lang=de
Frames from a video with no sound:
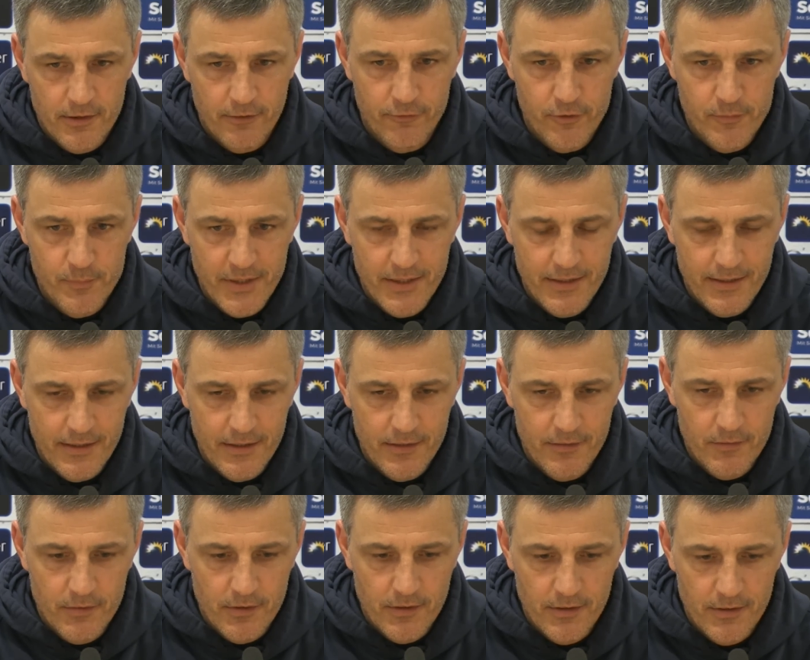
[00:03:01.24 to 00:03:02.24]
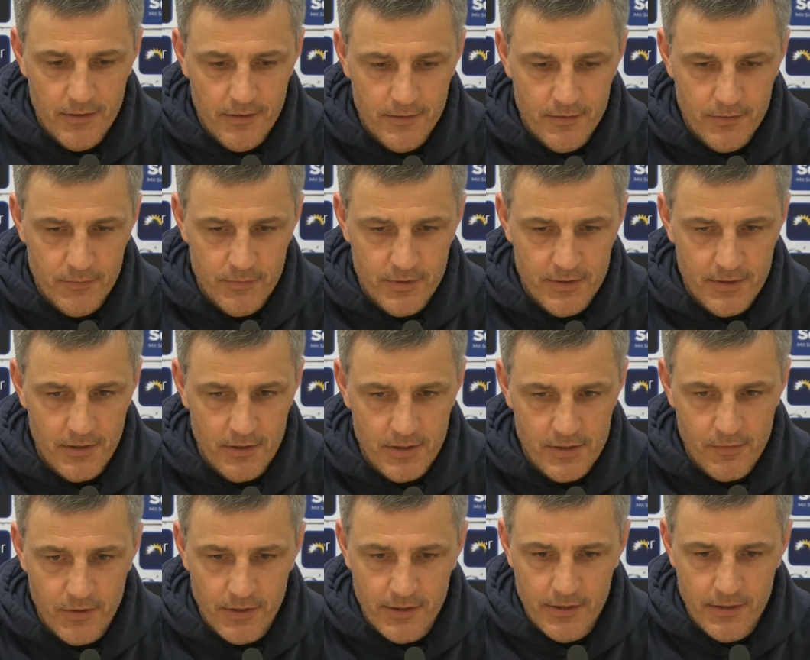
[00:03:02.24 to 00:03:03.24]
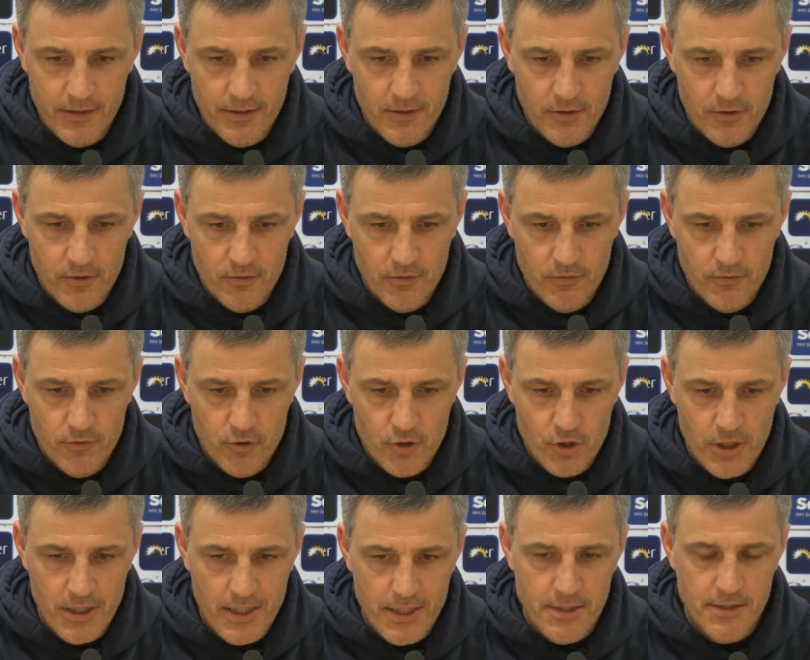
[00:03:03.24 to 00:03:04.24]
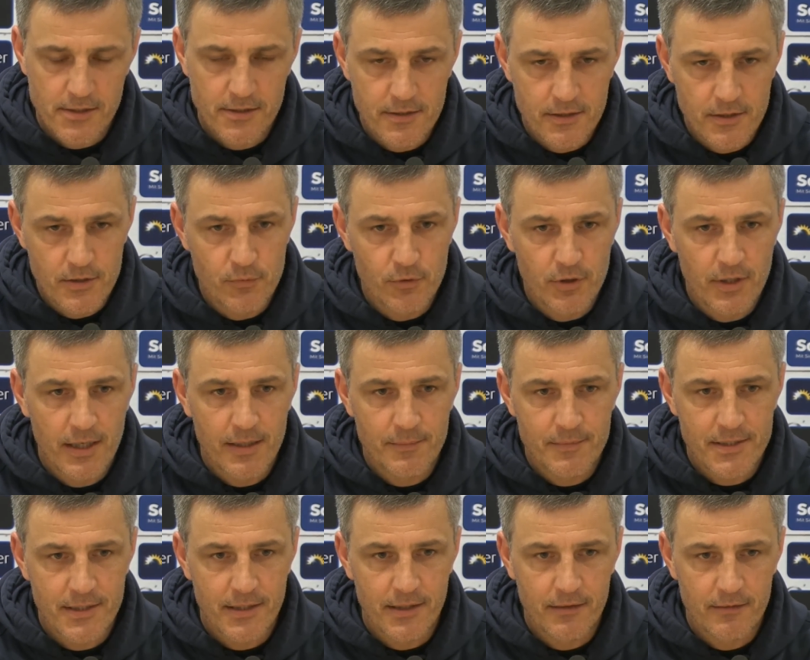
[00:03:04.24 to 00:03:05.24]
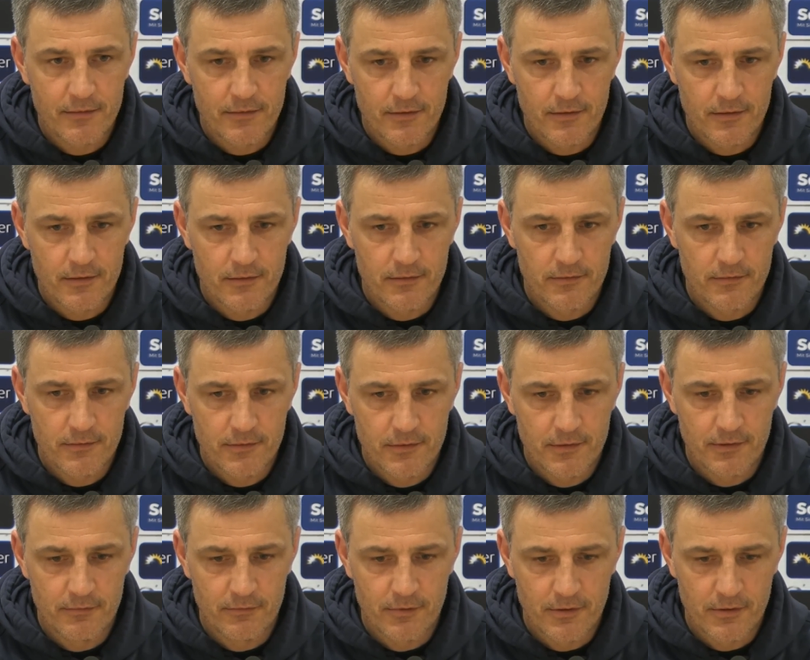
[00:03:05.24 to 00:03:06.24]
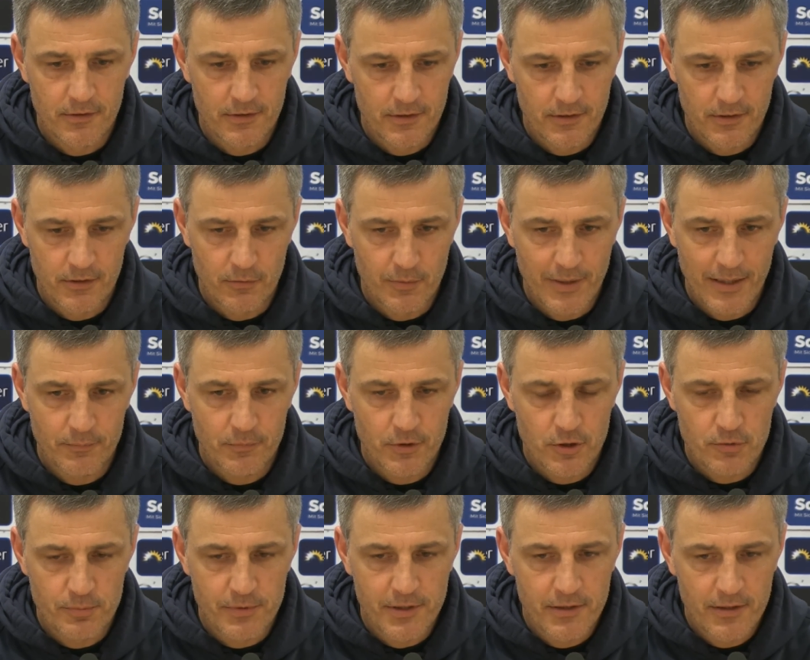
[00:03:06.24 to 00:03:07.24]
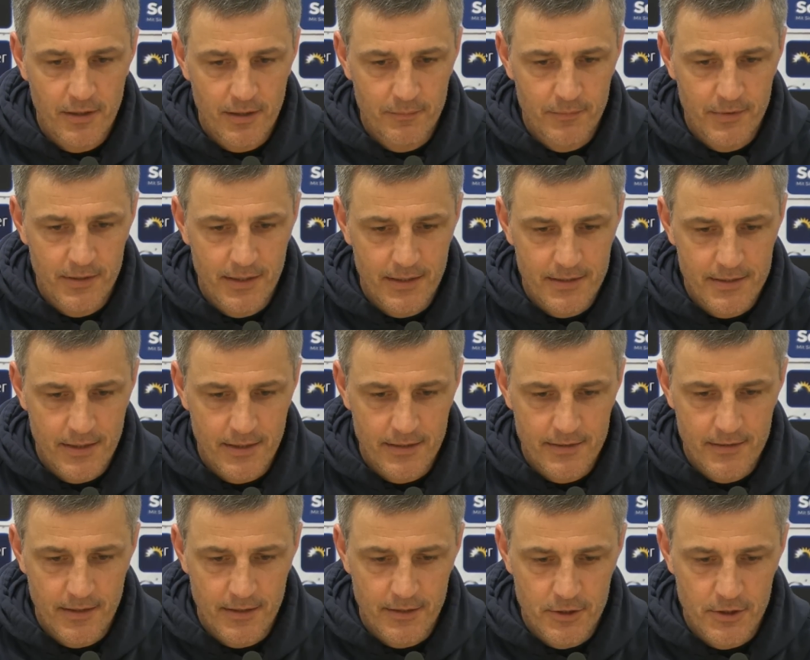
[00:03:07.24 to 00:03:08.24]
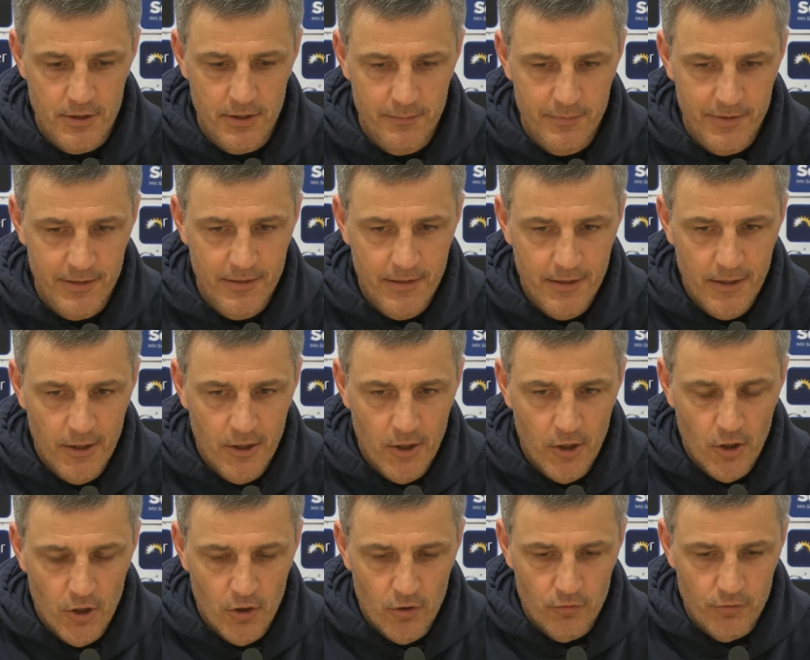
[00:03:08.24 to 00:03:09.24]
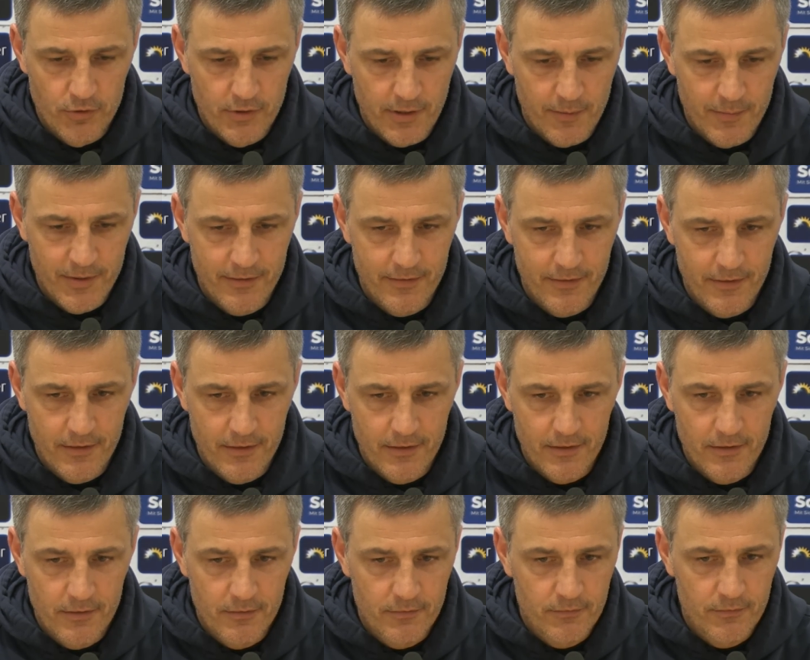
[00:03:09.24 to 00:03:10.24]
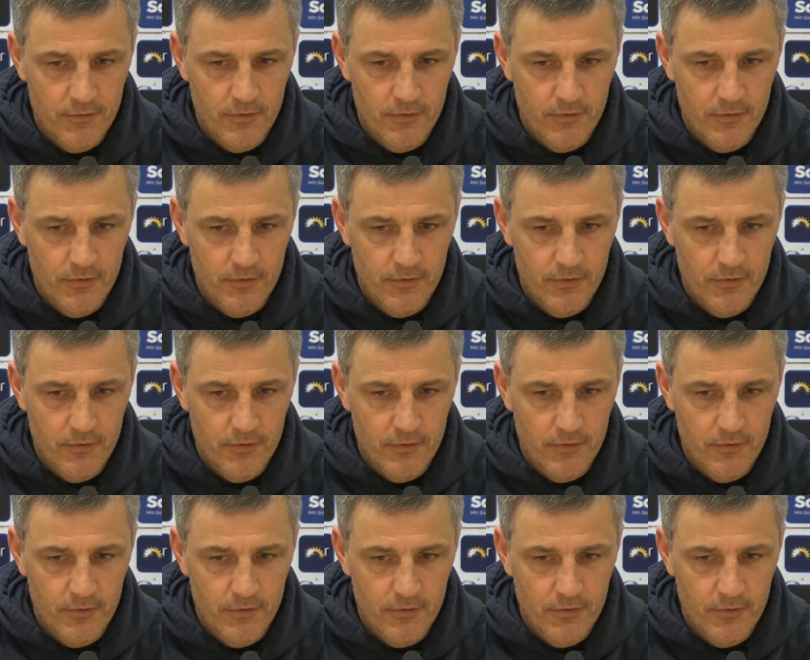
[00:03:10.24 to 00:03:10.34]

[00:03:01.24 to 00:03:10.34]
davon mitgehen. Äh, ich muss sagen, es war die schlechteste zweite Halbzeit, äh, die wir hier überhaupt gespielt haben in der Zeit, seit ich hier bin. Und damit äh,